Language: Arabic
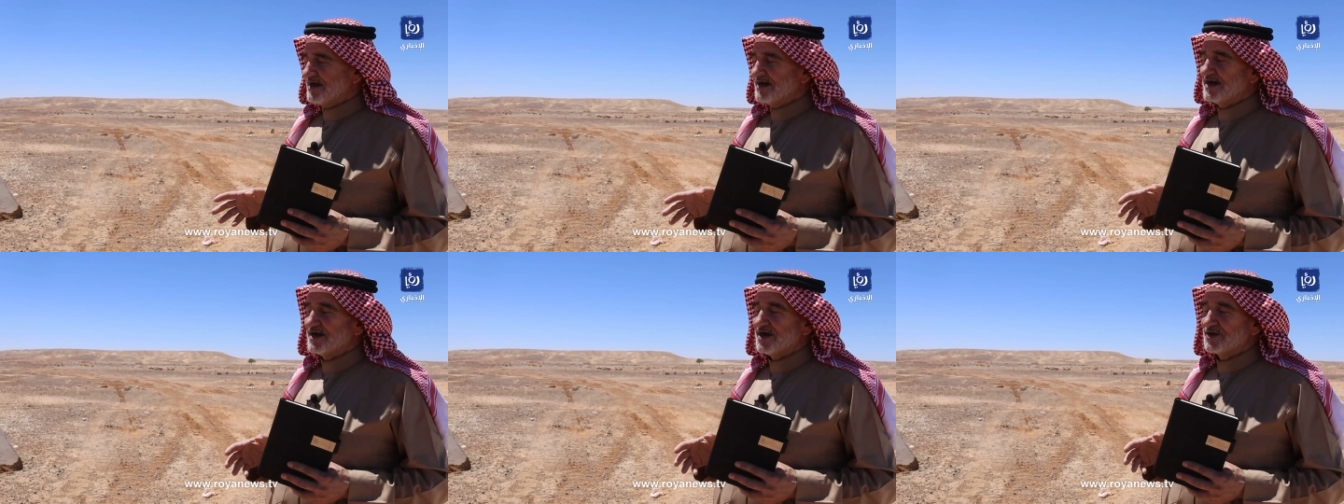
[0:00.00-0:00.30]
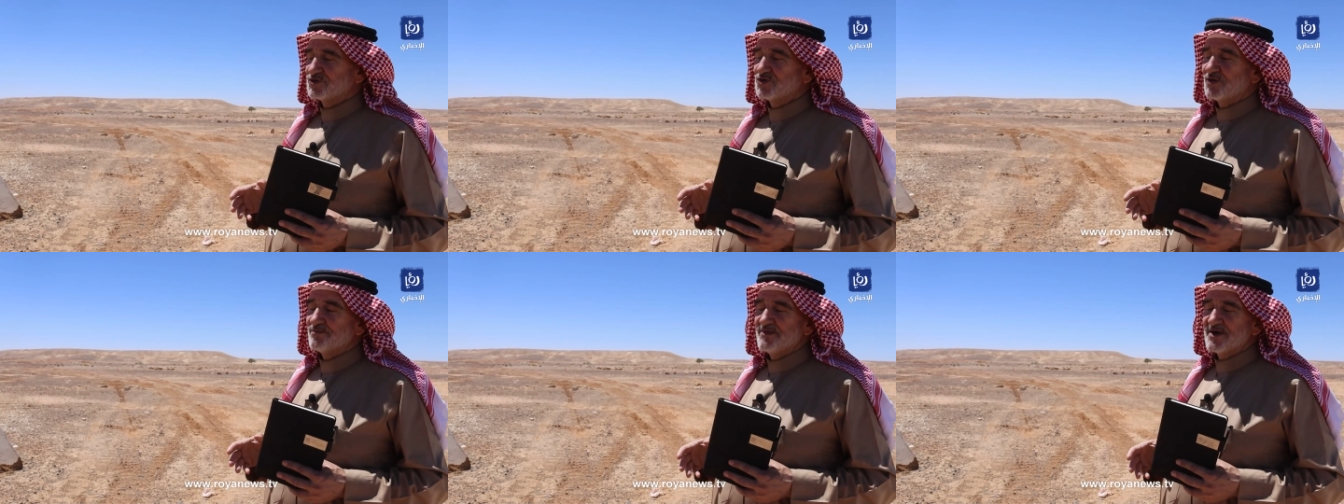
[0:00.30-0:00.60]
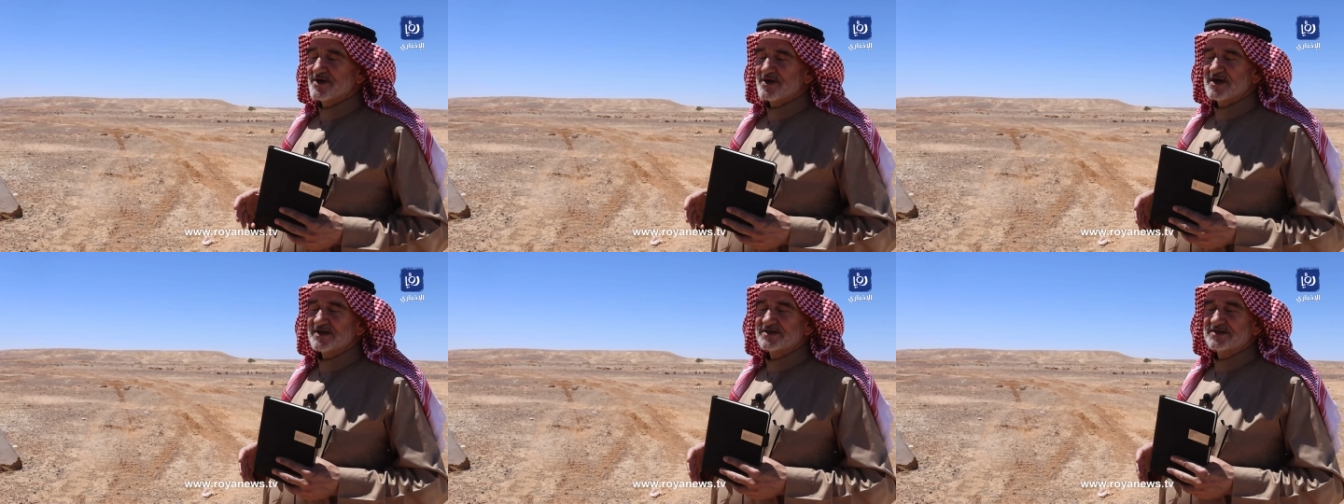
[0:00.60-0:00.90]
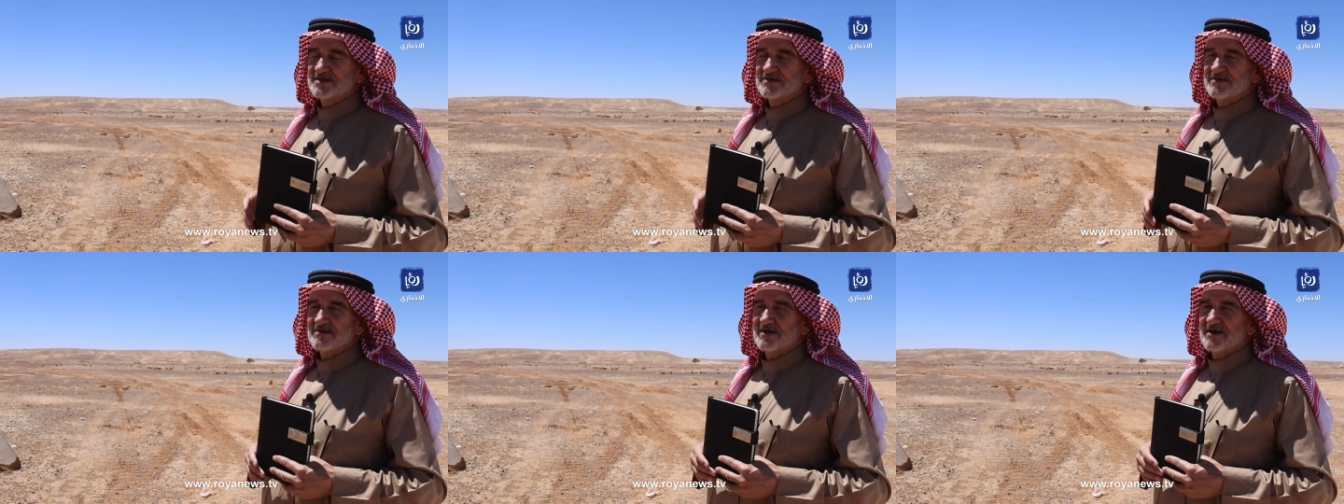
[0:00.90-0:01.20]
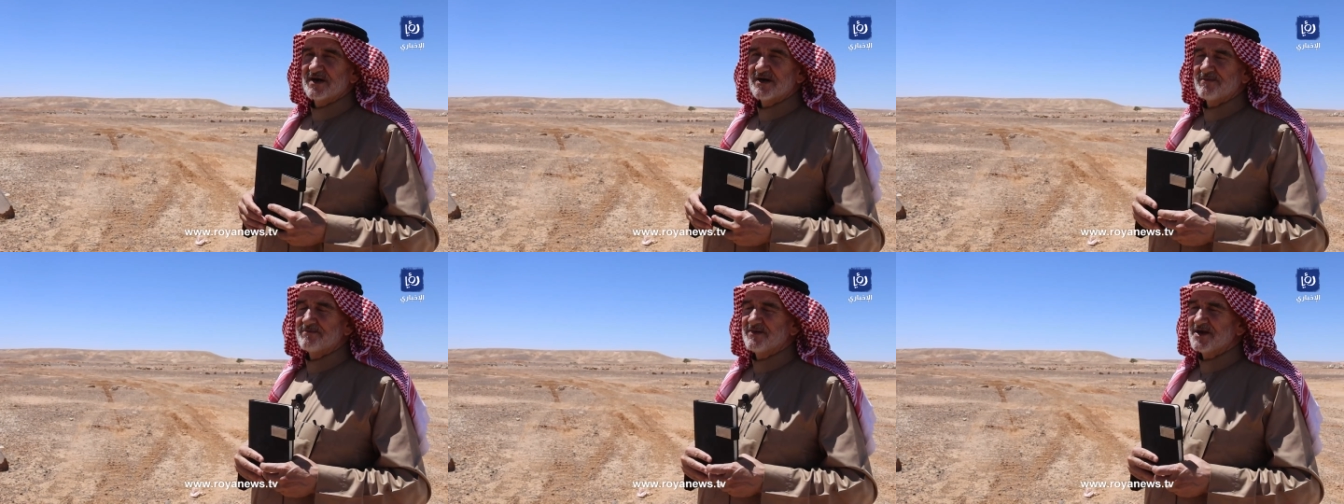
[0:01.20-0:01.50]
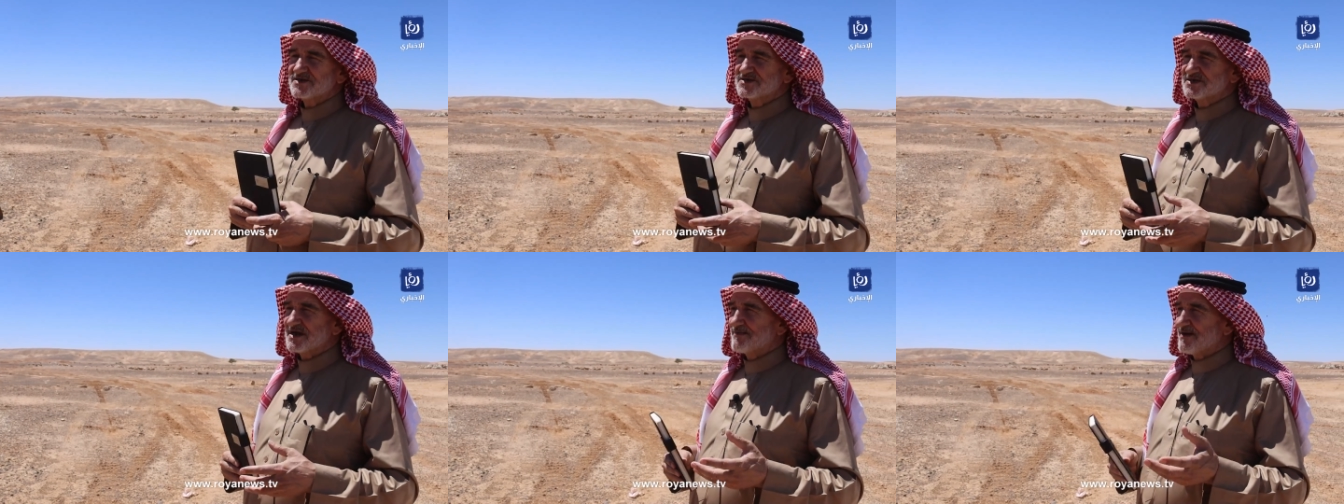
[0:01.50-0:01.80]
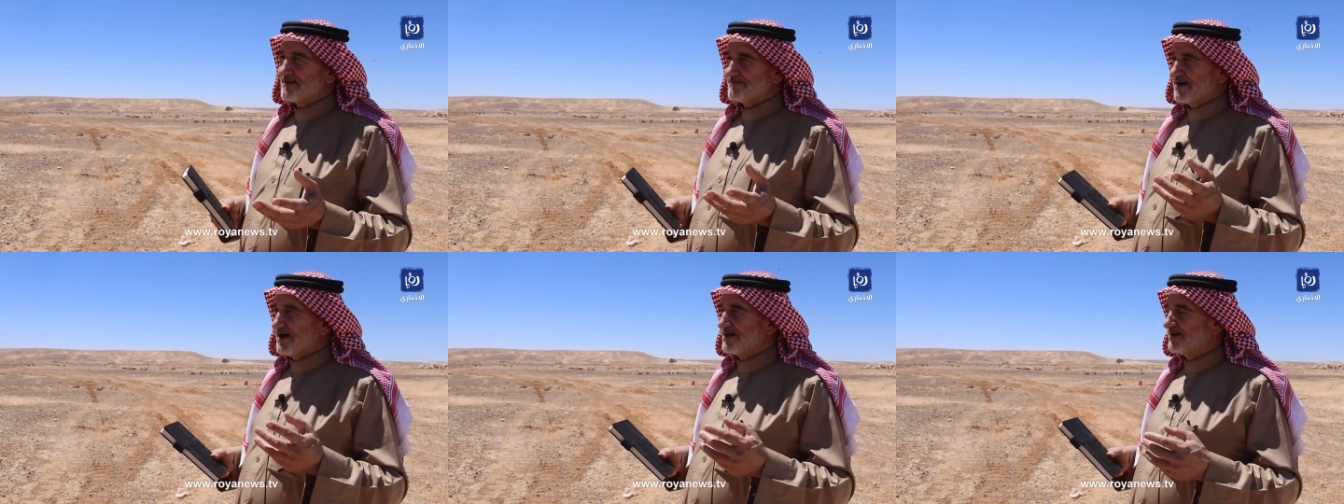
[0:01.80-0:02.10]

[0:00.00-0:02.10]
آه، دمرت آه، بسبب